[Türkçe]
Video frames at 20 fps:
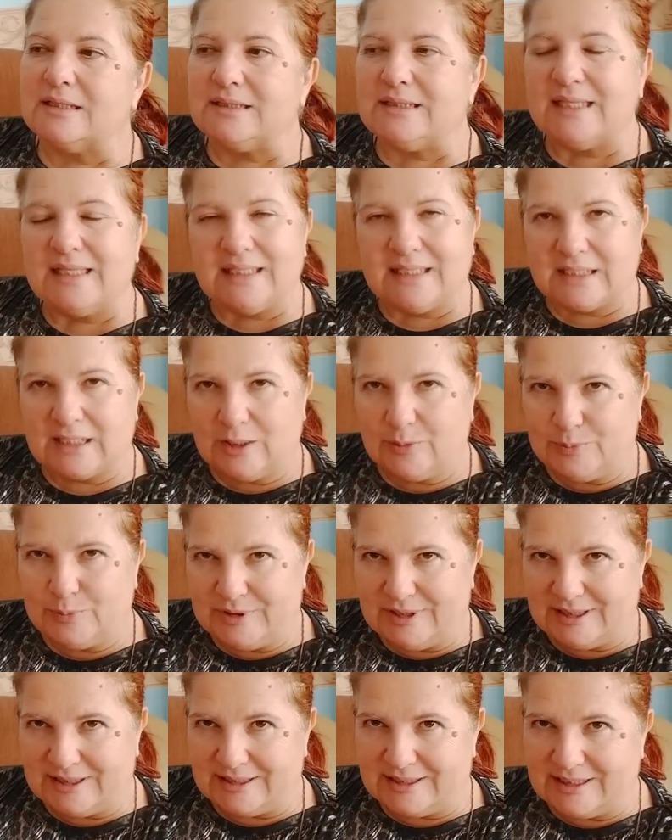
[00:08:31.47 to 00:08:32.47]
Yeni
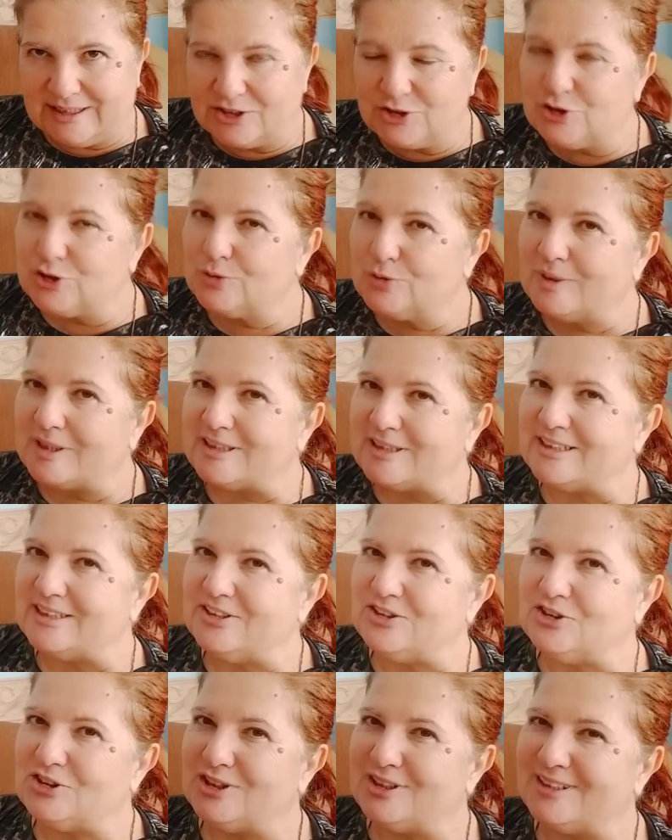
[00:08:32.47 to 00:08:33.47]
kapıların açılması
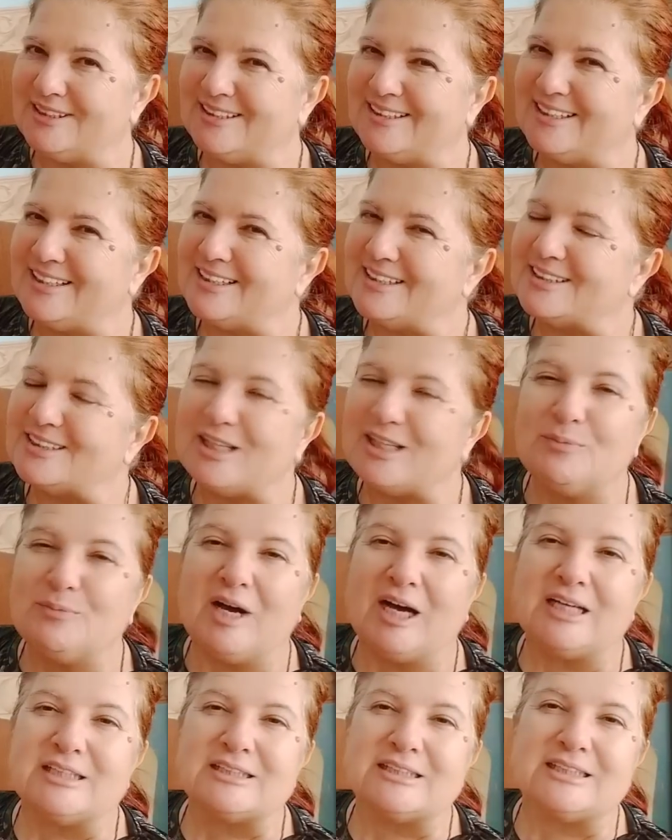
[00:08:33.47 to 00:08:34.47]
için,
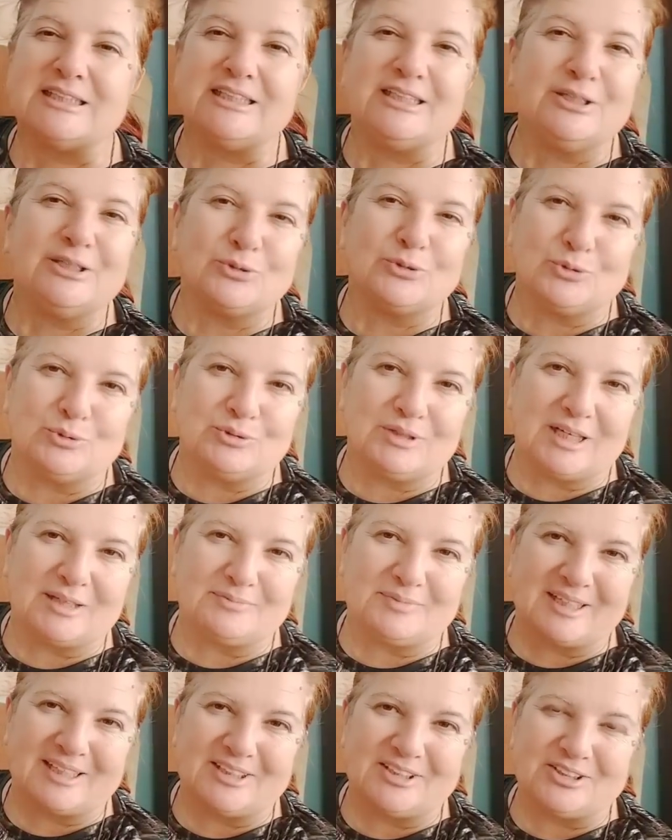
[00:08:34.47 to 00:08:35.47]
zamanı iyi
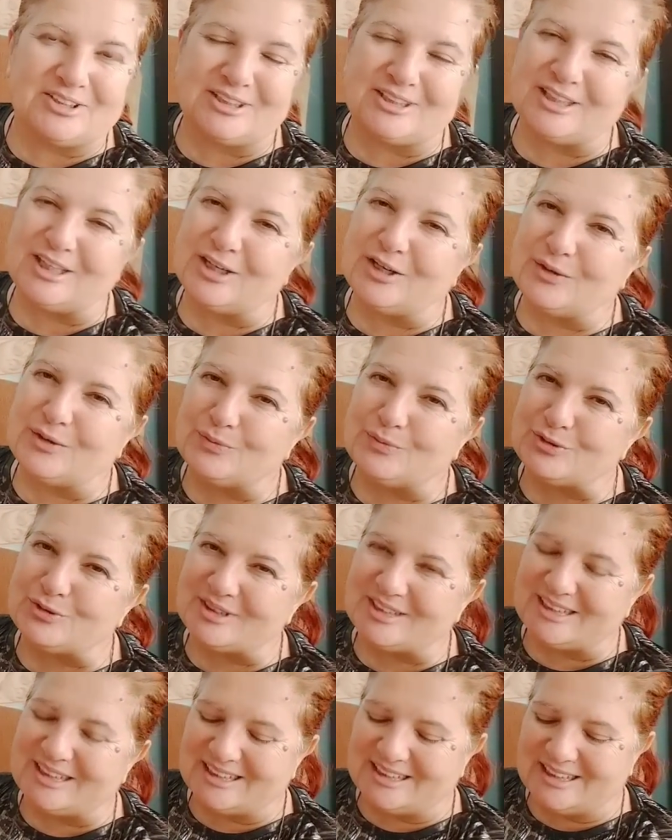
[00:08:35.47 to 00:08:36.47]
kullanmak için bu
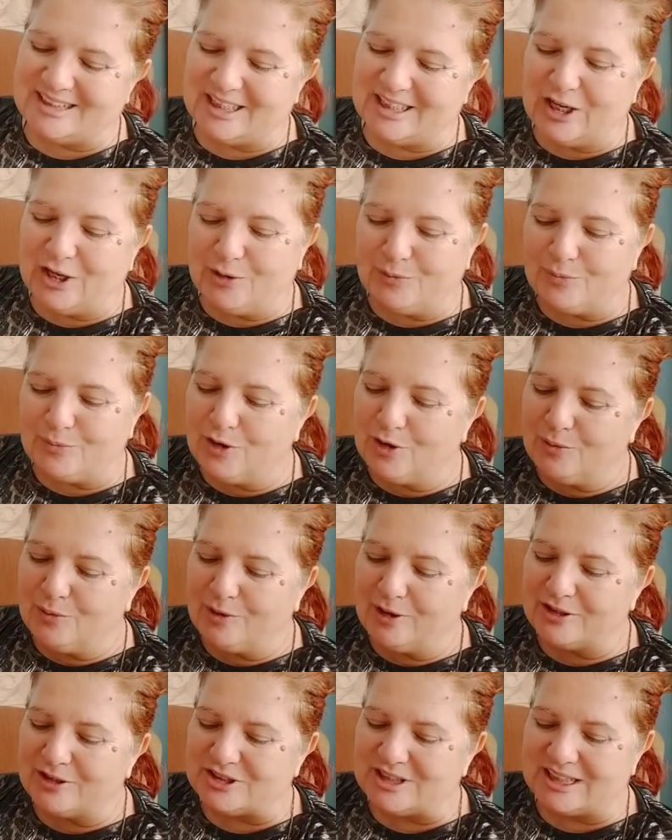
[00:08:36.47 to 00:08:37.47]
zikri bol
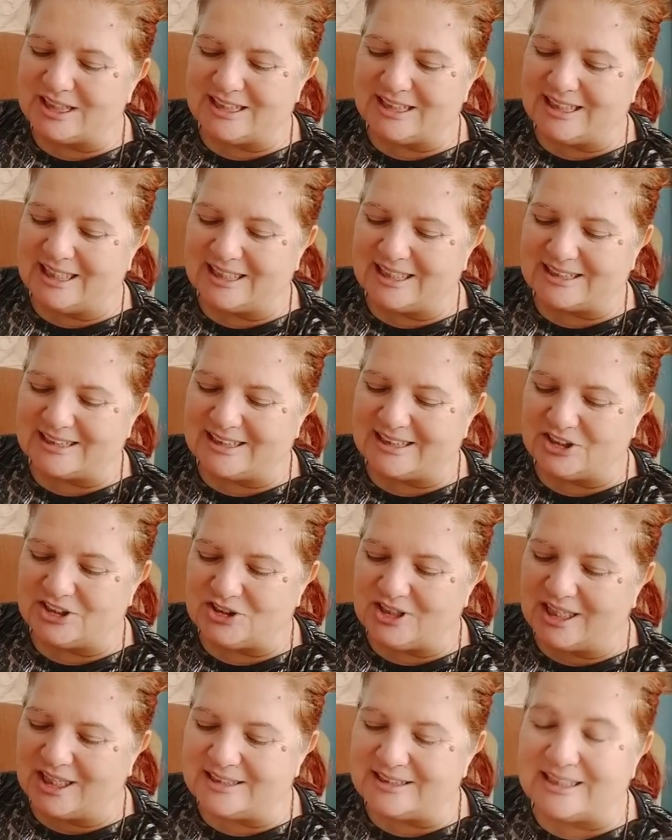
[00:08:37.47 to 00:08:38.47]
bol çekin
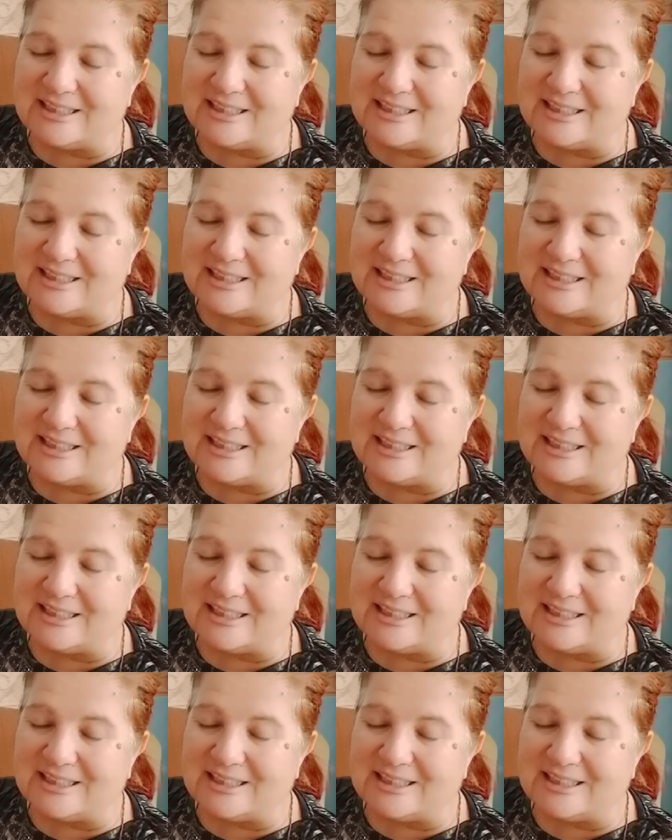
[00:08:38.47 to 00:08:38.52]
arkadaşlar.